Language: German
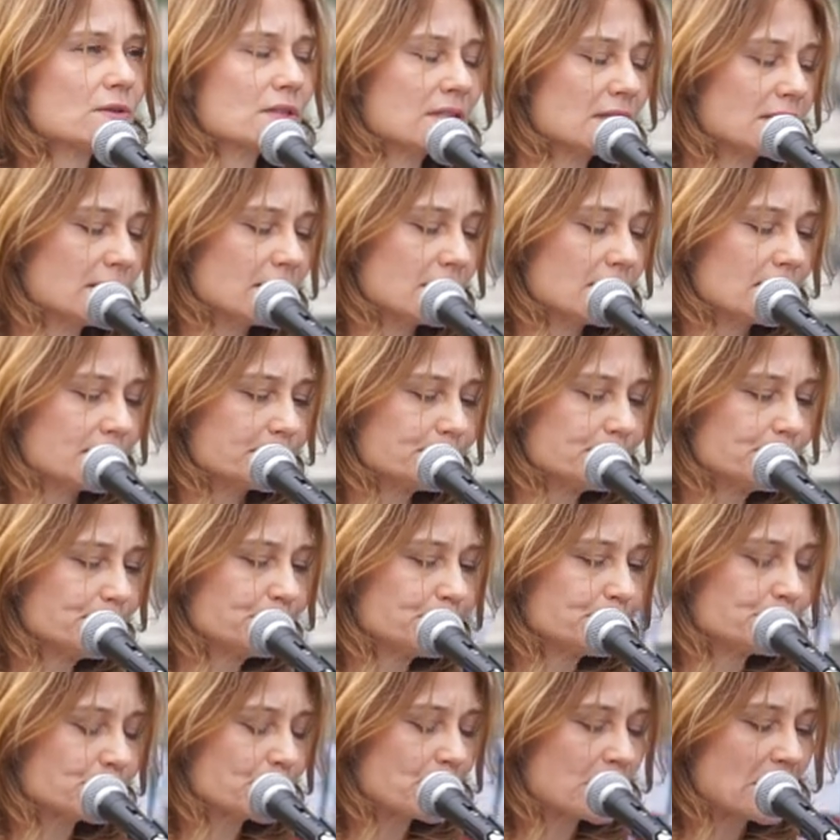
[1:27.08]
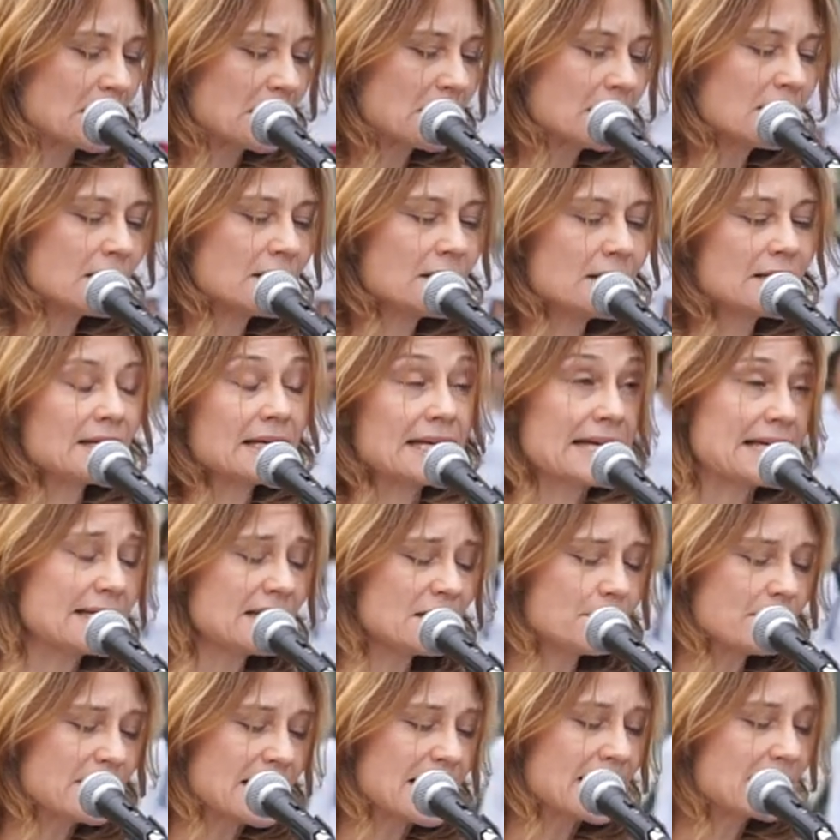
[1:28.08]
und Kinder.
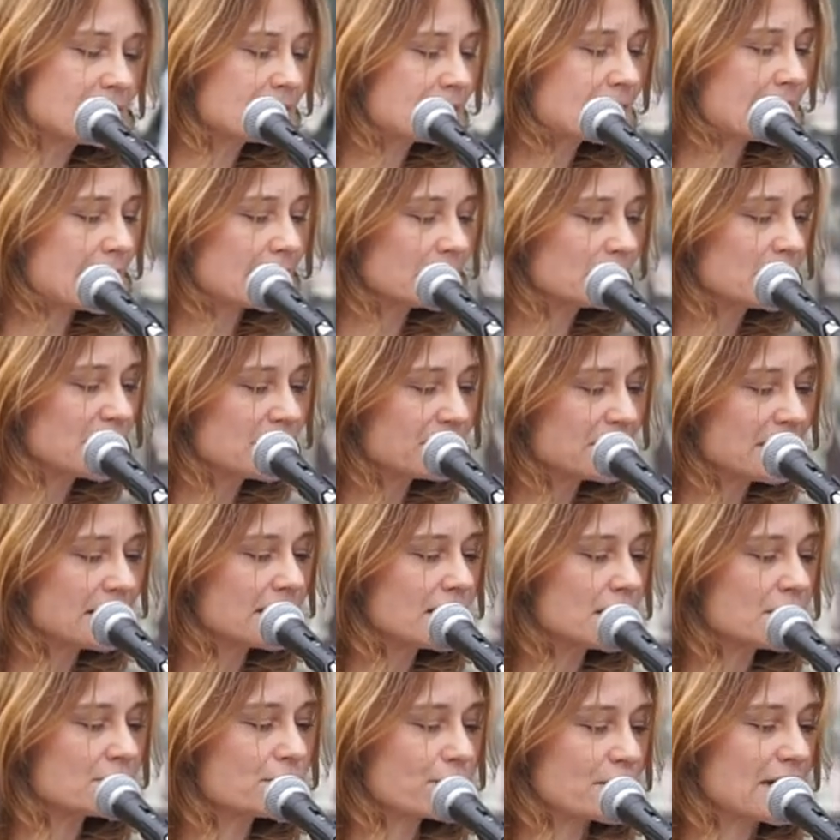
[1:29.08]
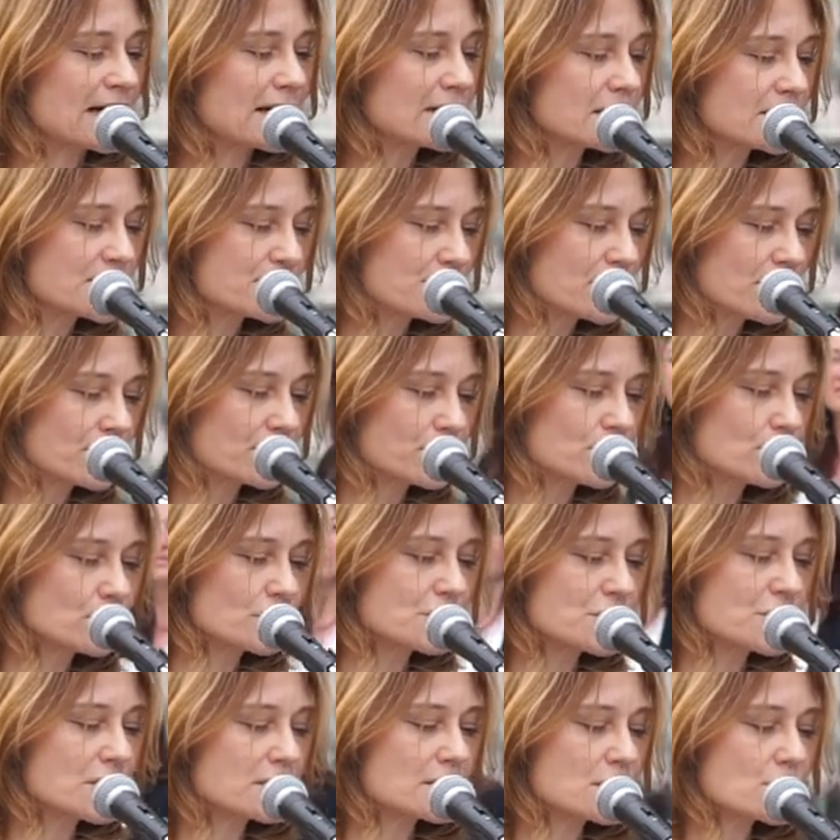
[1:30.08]
Ende März hat mal wieder Fridays for
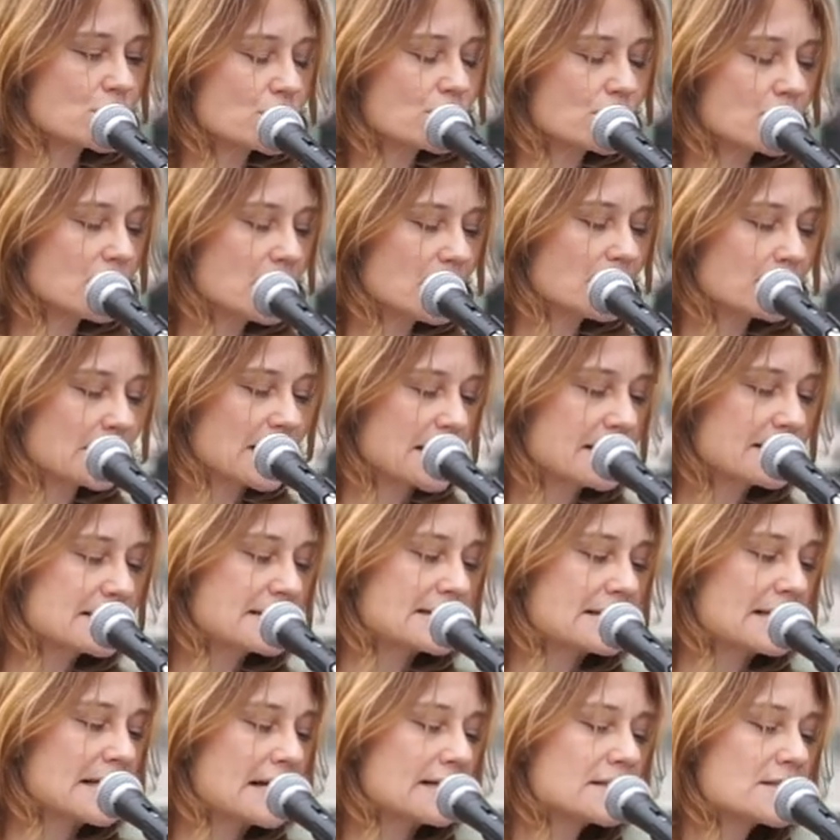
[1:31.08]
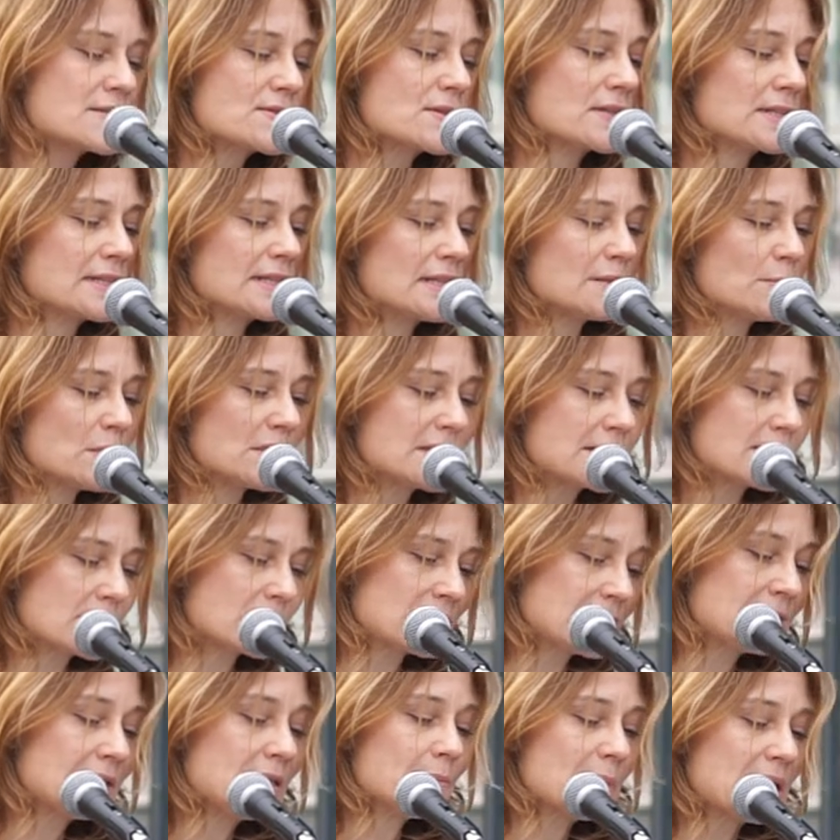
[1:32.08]
Future die Schüler im ganzen Land zur
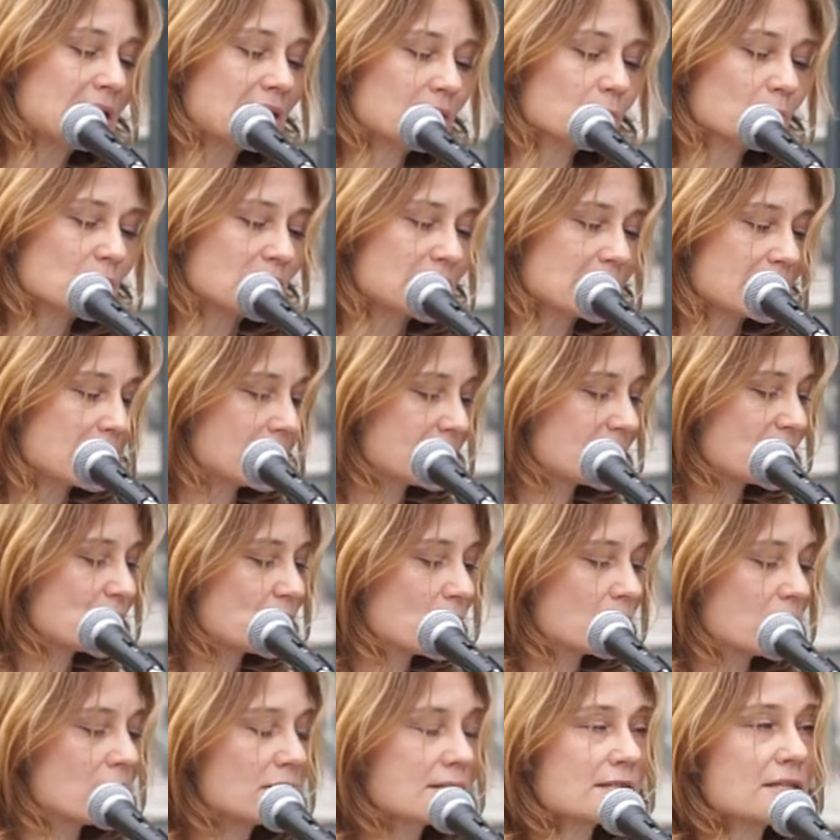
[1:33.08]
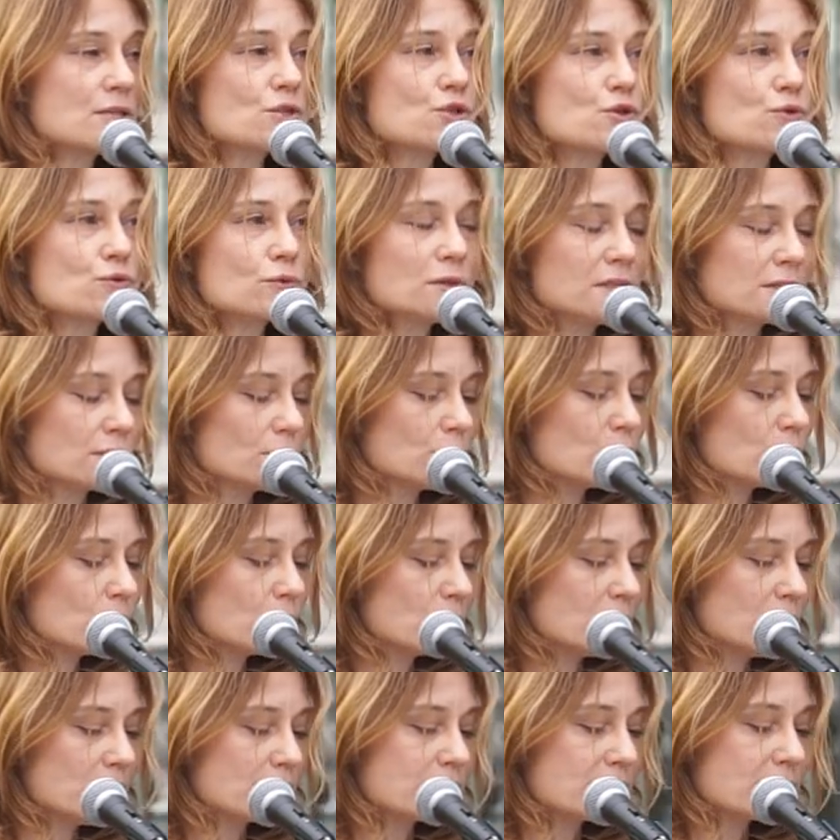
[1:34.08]
Klimademonstration aus den Schulen
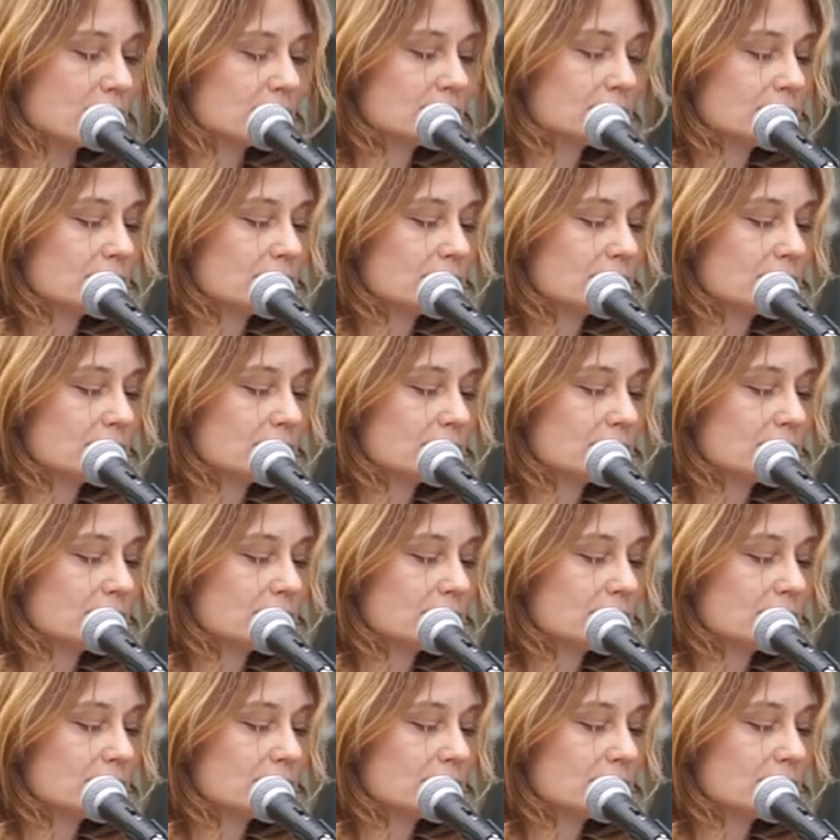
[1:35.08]
geholt.